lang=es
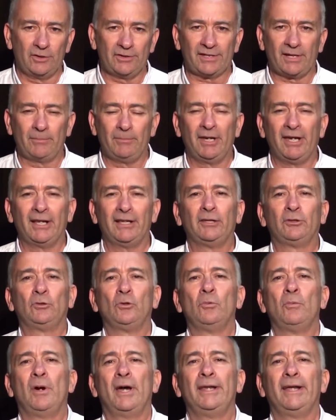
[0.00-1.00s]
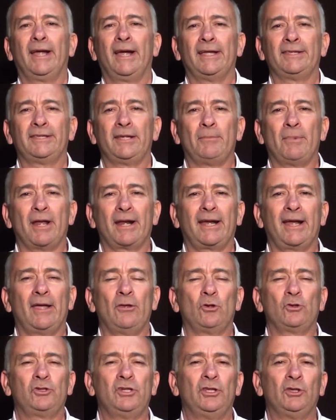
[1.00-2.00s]
en San Miguel de Tucumán, en Catamarca
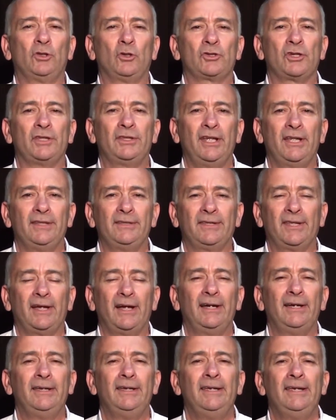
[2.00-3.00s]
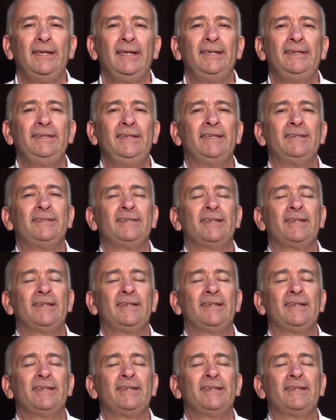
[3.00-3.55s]
270, y en